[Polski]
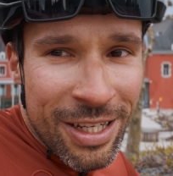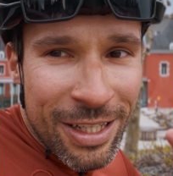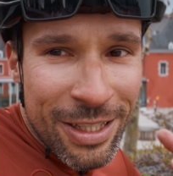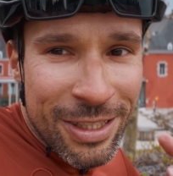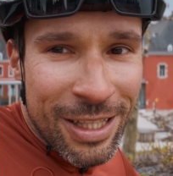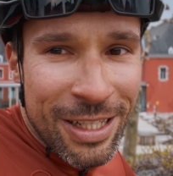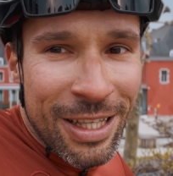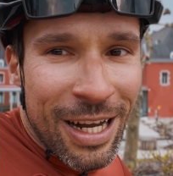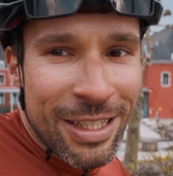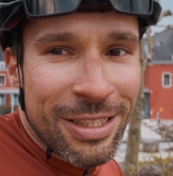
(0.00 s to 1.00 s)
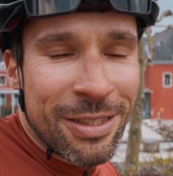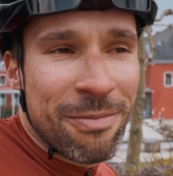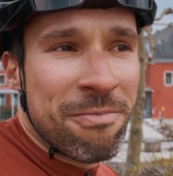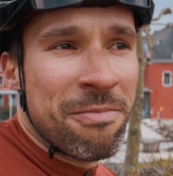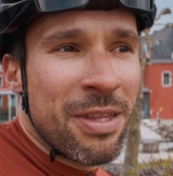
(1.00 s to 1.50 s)
i z tych tras
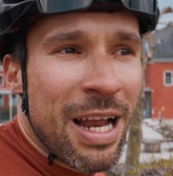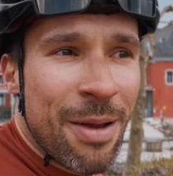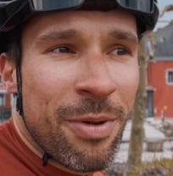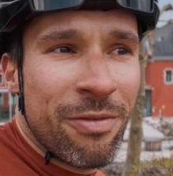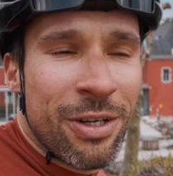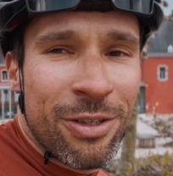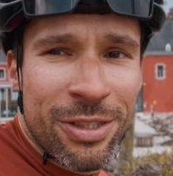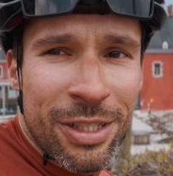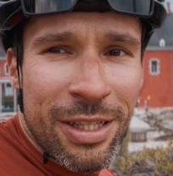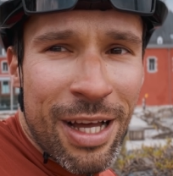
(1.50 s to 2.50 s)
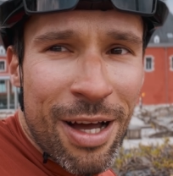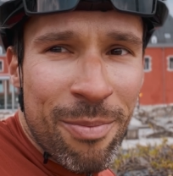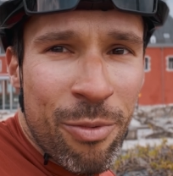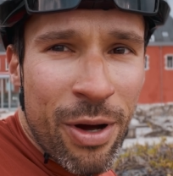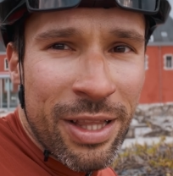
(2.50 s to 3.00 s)
najlepiej wychodzi ta
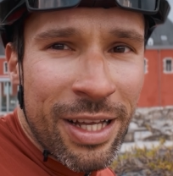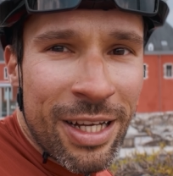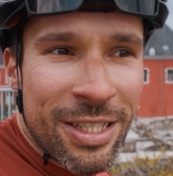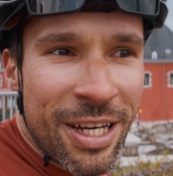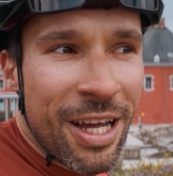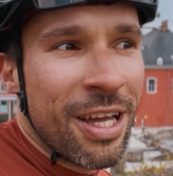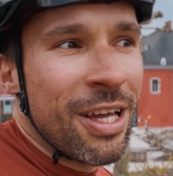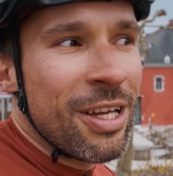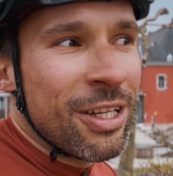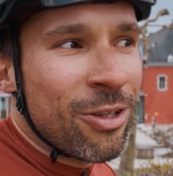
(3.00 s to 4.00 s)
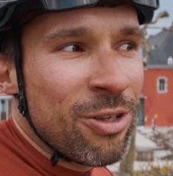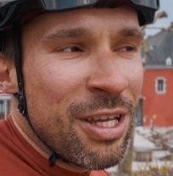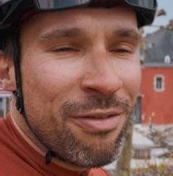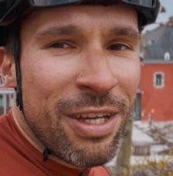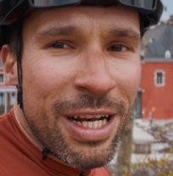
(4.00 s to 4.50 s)
puenta, że to
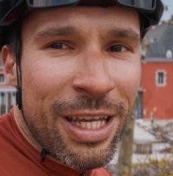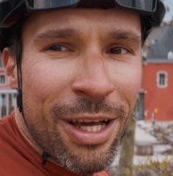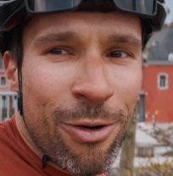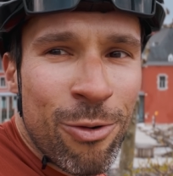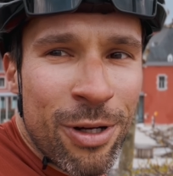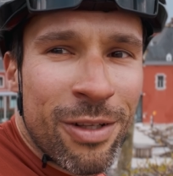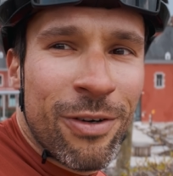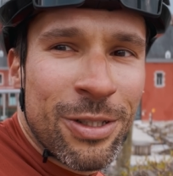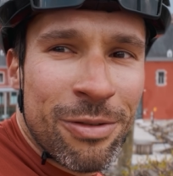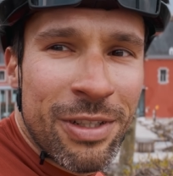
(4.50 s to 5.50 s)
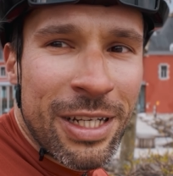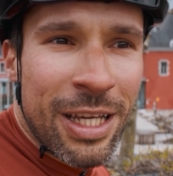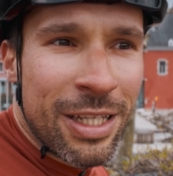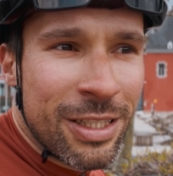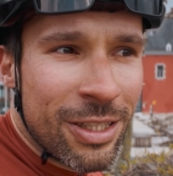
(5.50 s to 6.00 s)
nie wielkie góry tworzą wielkie
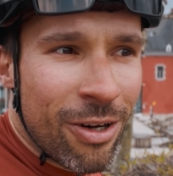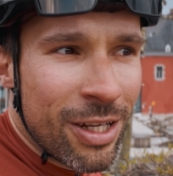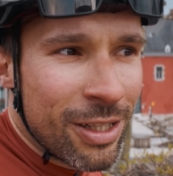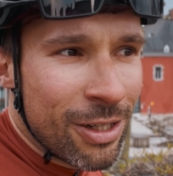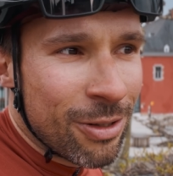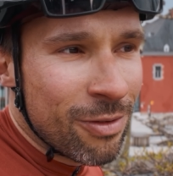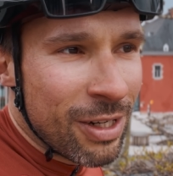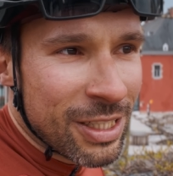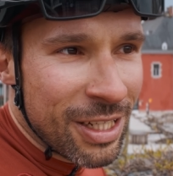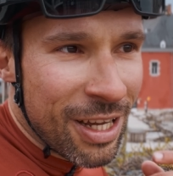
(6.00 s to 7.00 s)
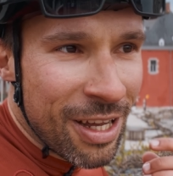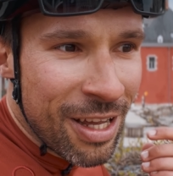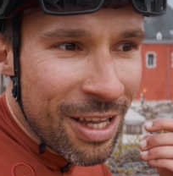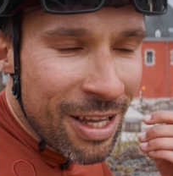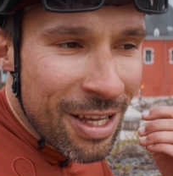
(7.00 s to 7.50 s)
historie, tylko to właśnie
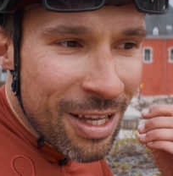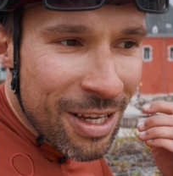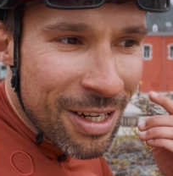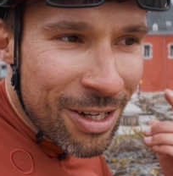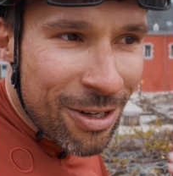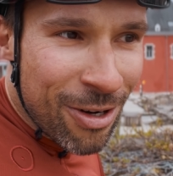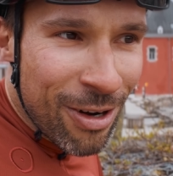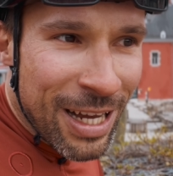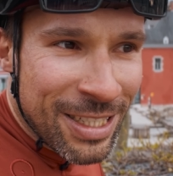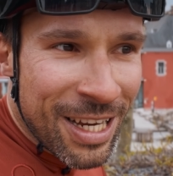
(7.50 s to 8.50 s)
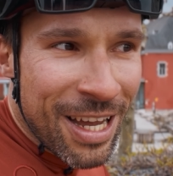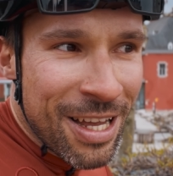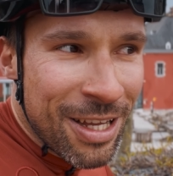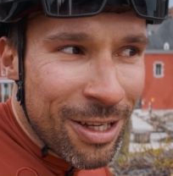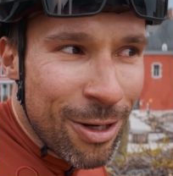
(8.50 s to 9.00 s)
kolarze
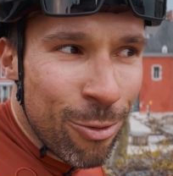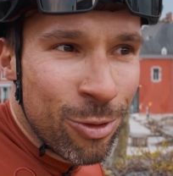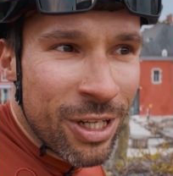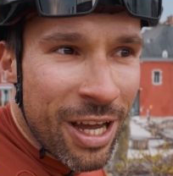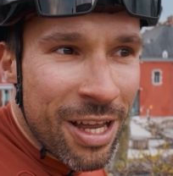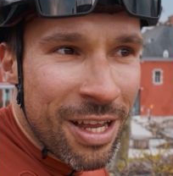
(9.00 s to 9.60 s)
i ludzie